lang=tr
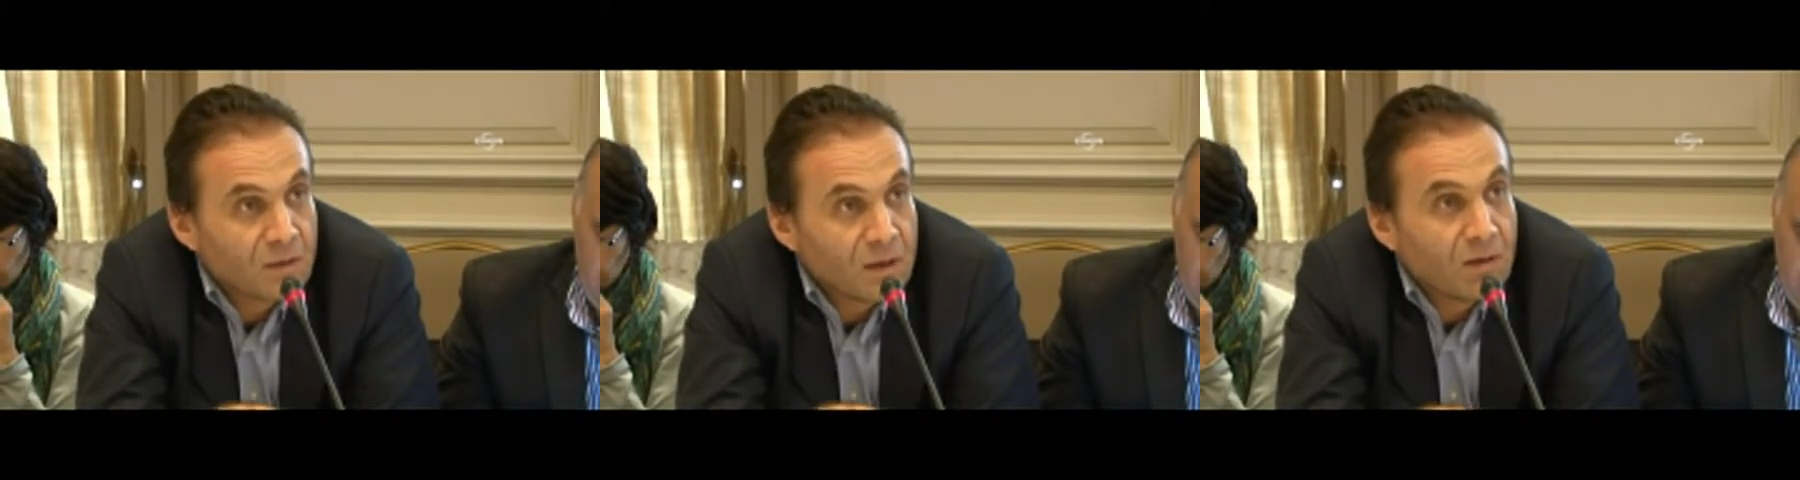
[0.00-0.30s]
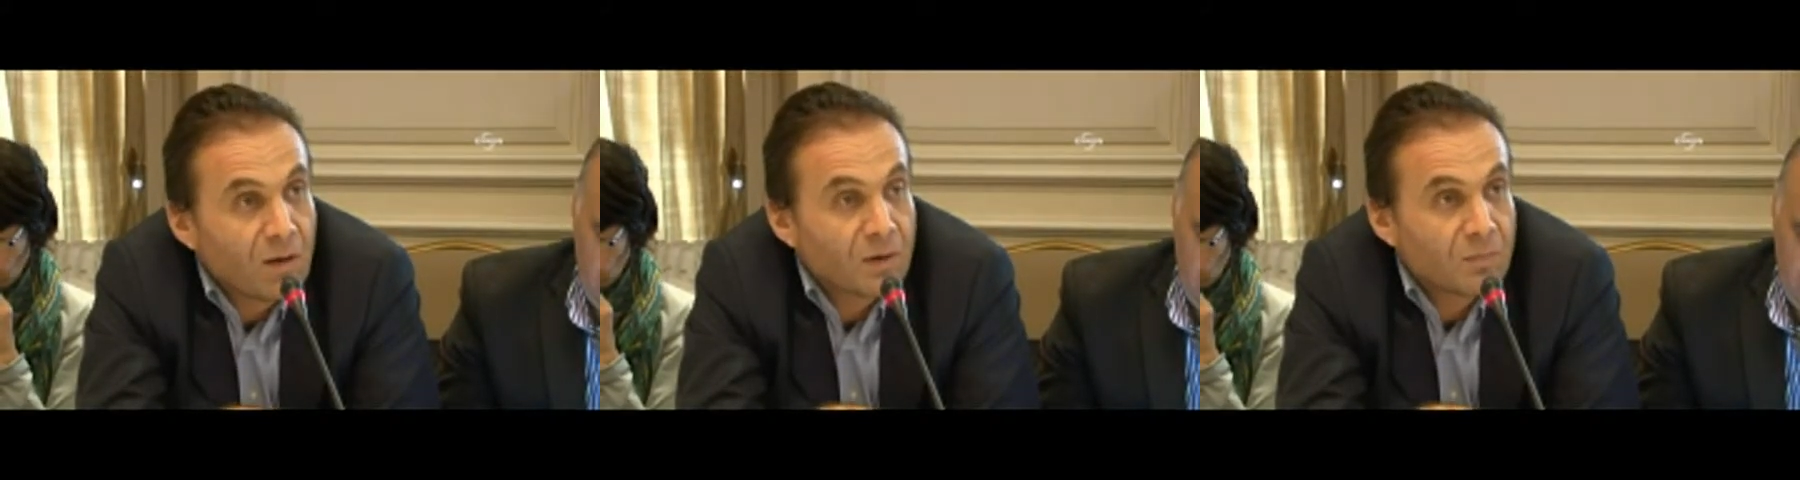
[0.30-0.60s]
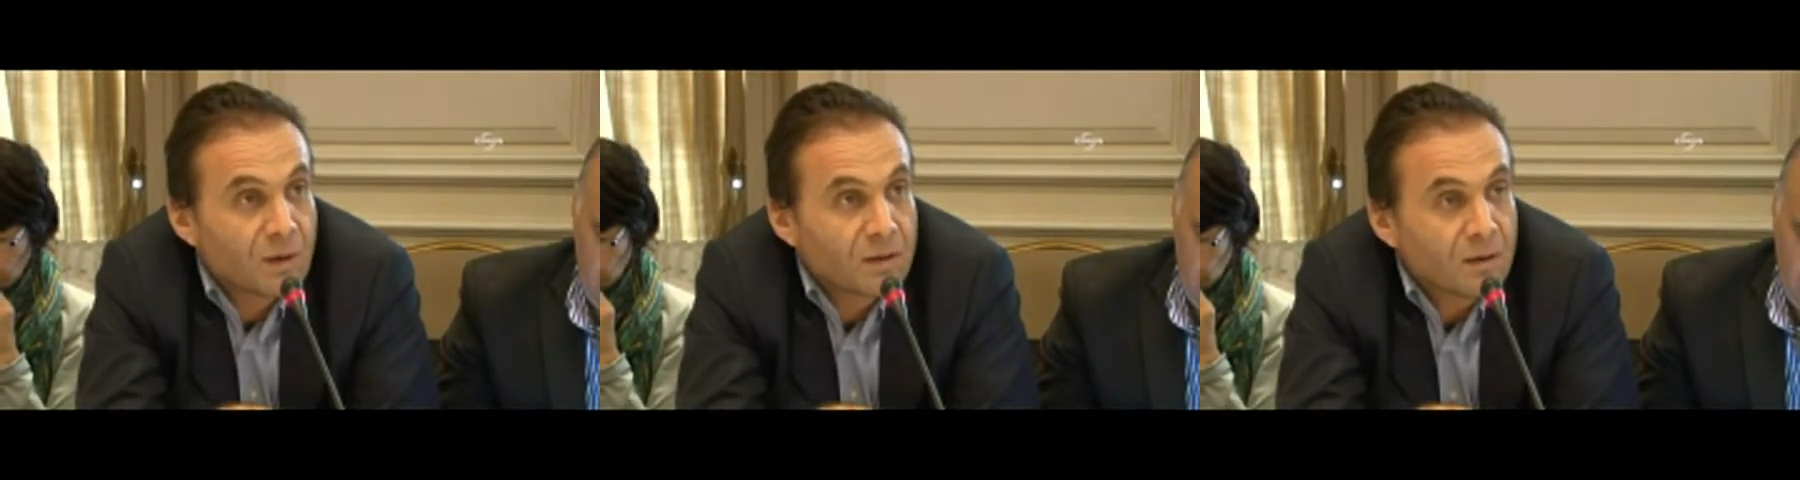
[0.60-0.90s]
devam
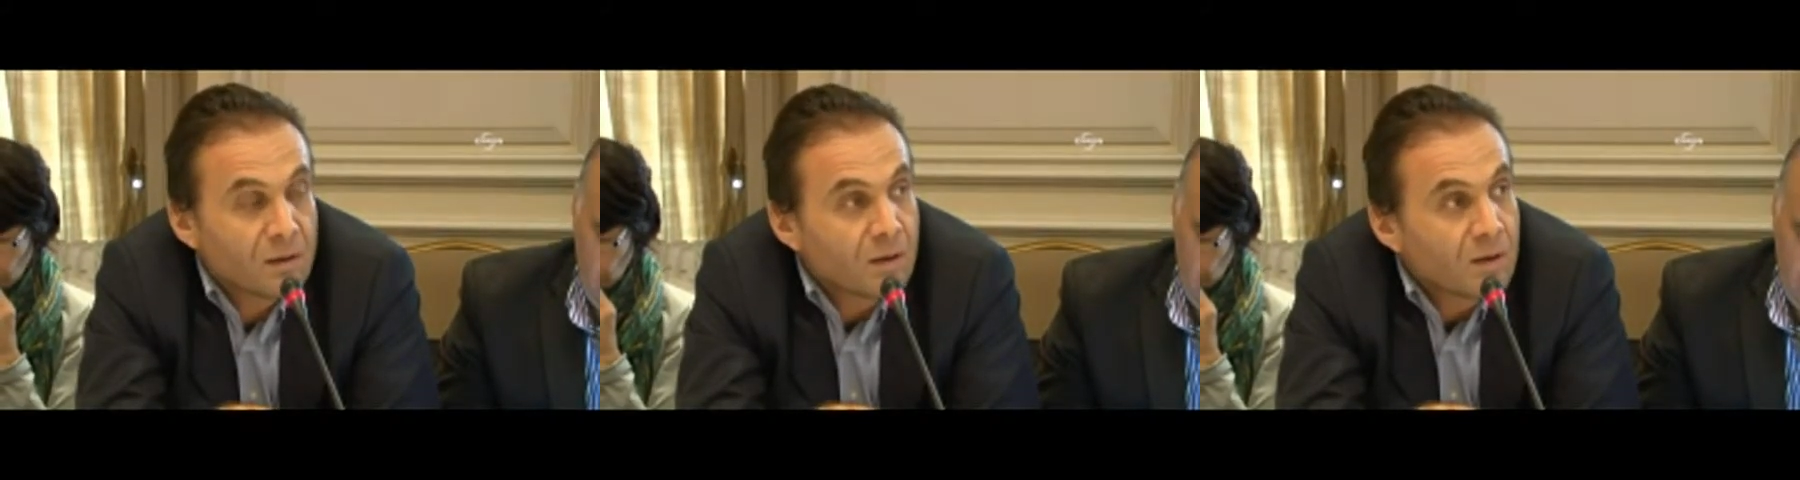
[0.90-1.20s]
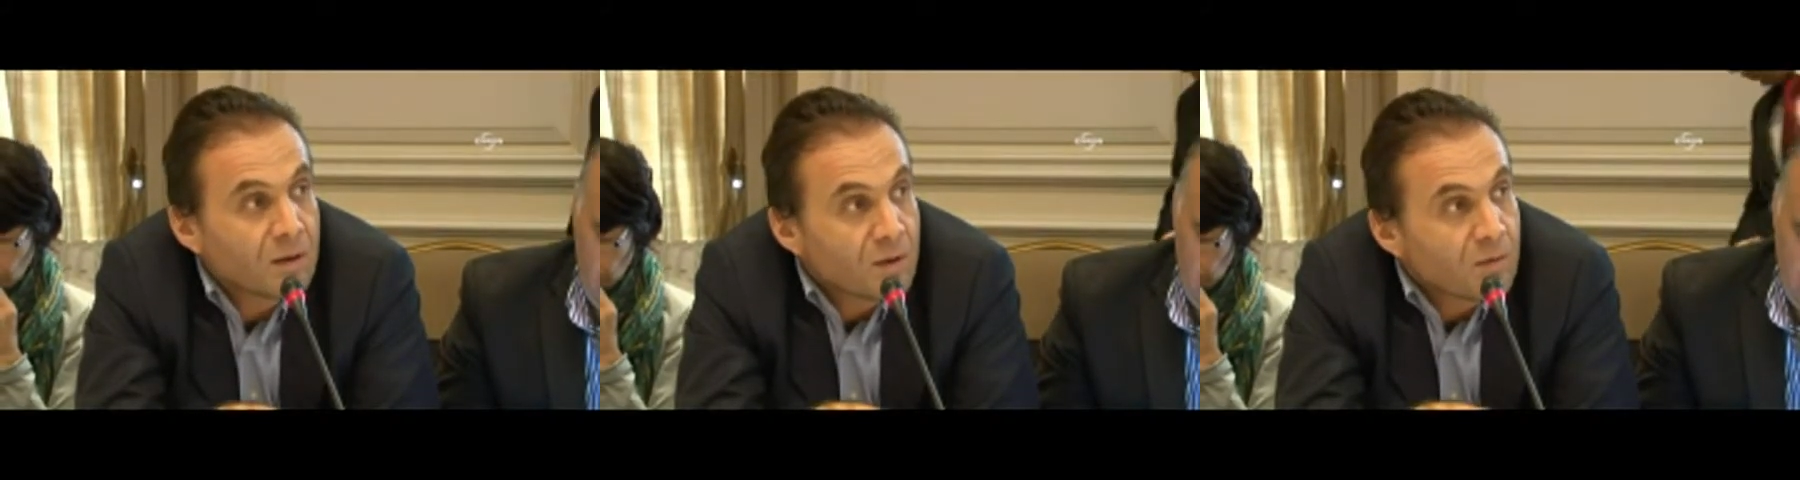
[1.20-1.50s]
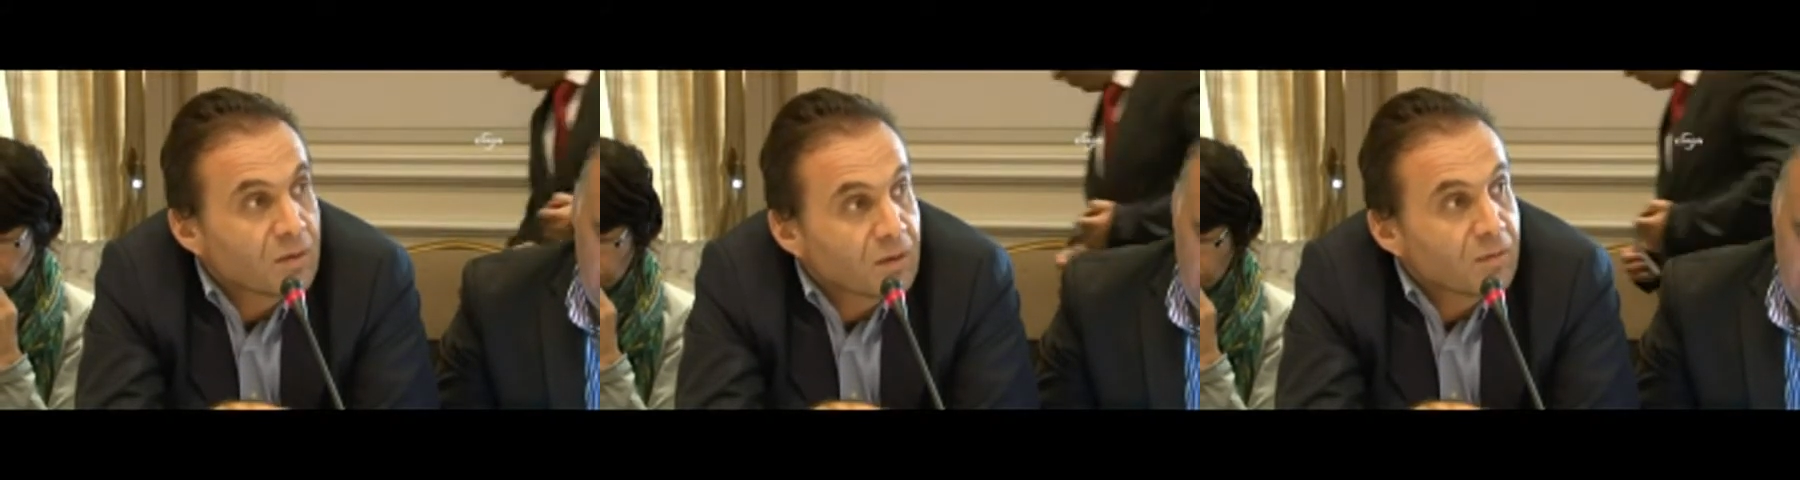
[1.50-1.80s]
etmekte?
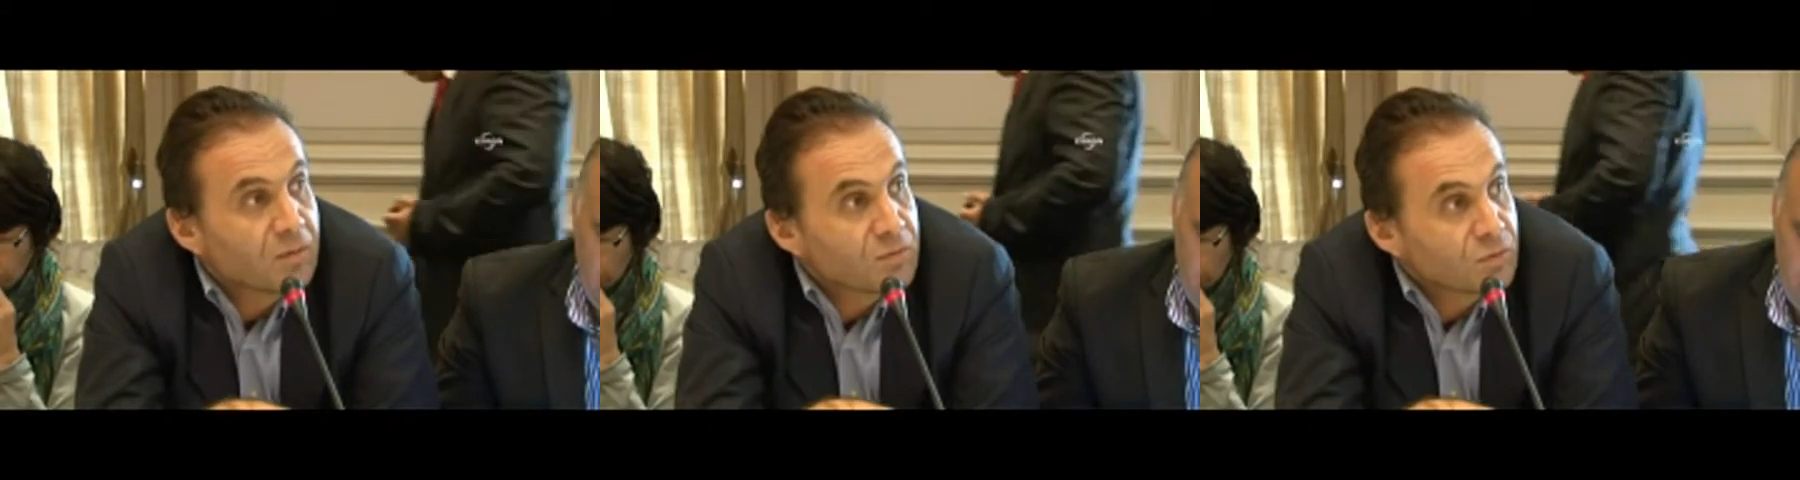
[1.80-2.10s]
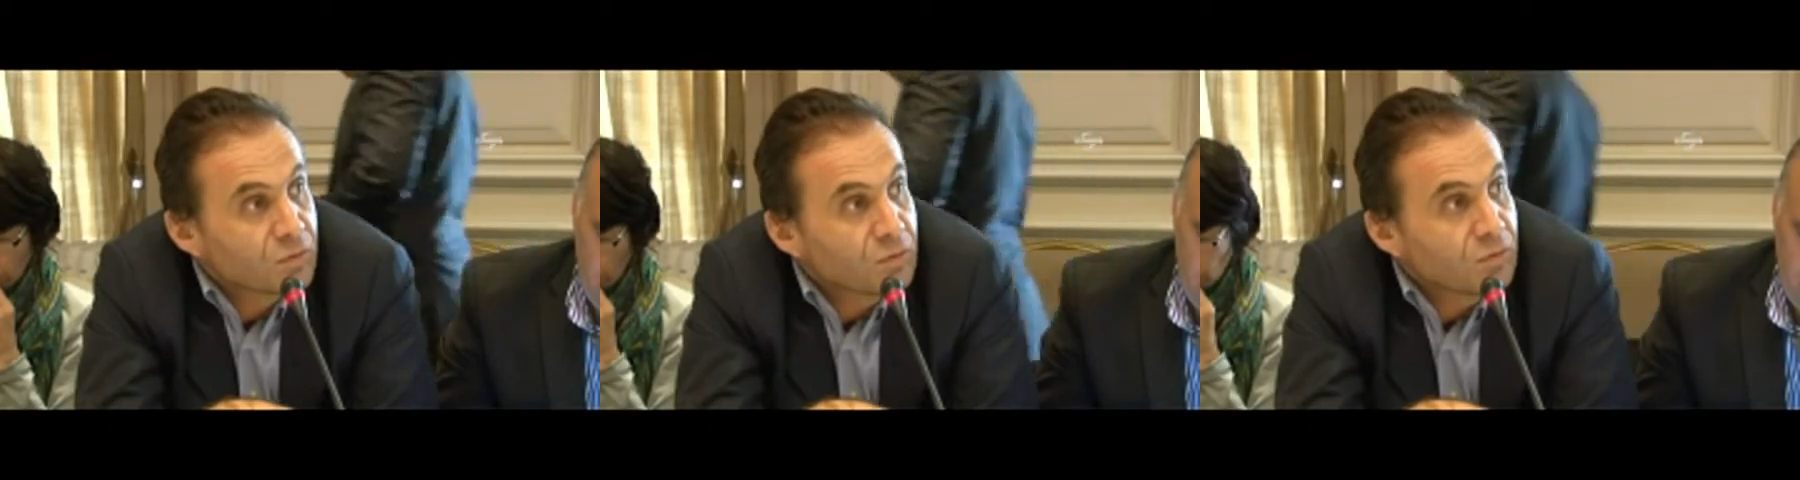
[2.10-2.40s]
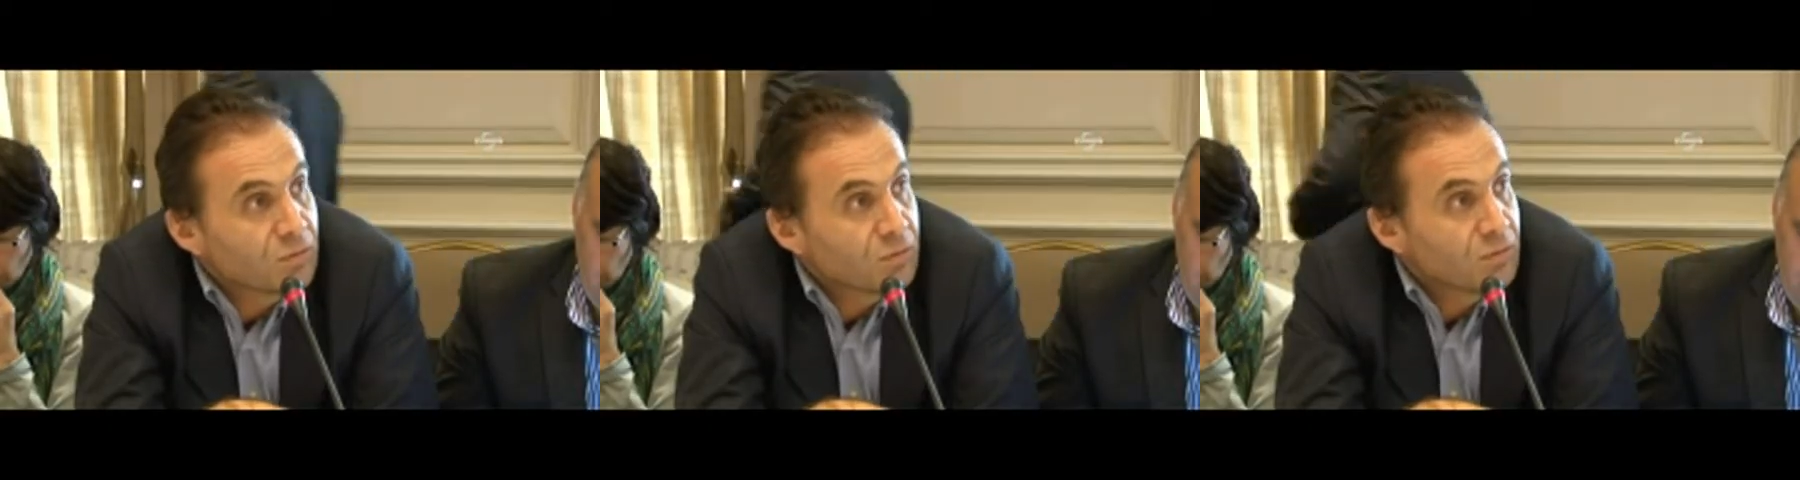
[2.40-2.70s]
İki soru.